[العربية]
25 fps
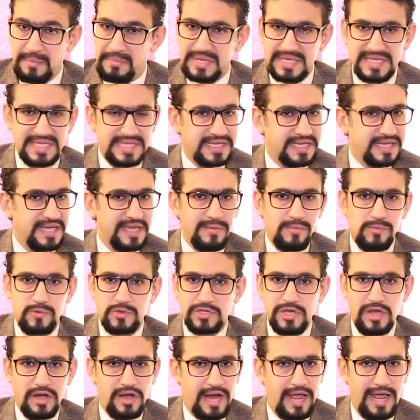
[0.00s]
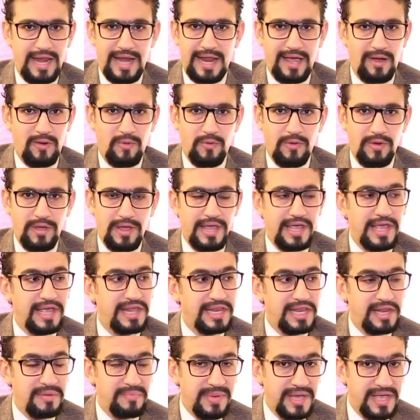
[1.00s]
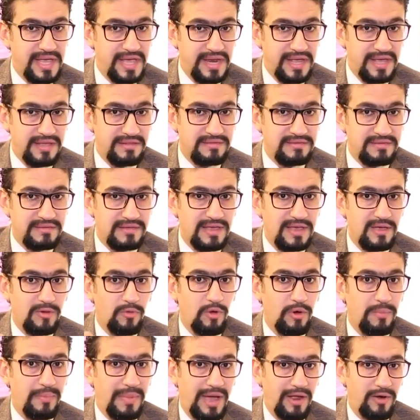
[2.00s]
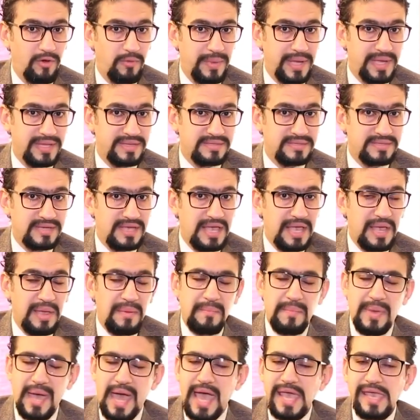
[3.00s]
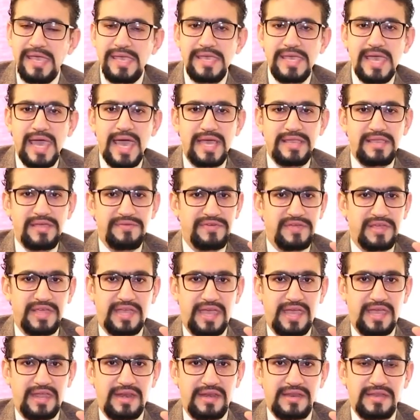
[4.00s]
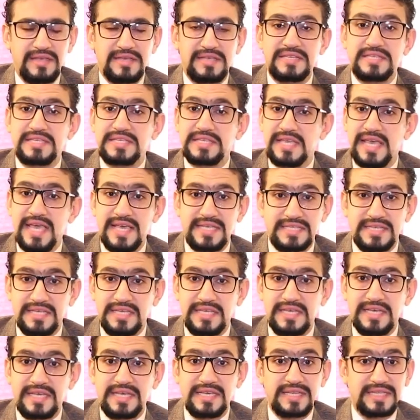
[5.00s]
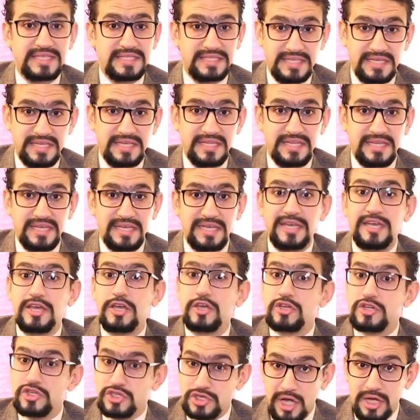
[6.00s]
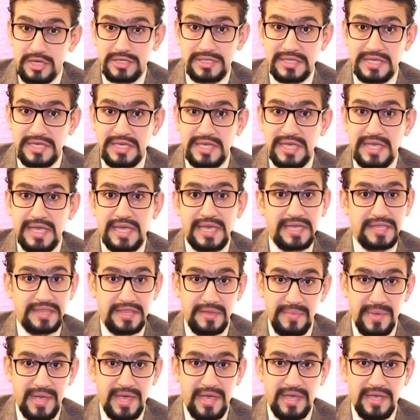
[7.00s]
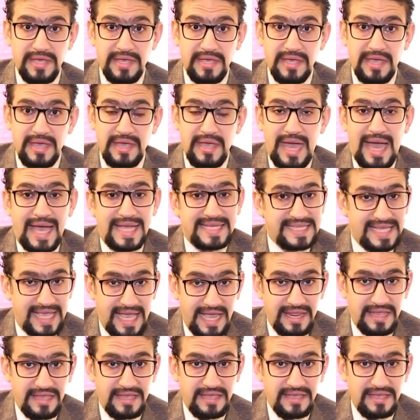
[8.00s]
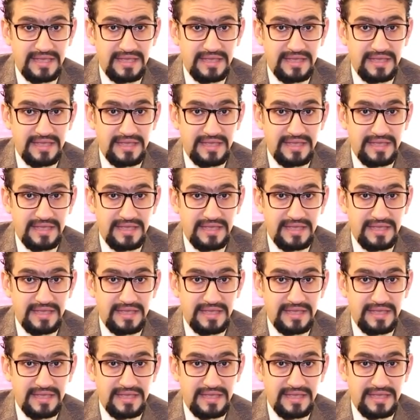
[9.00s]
بس غير مصرح له للبيانات والمعلومات باي هدف كان سياسي ديني شخصي اجتماعي عسكري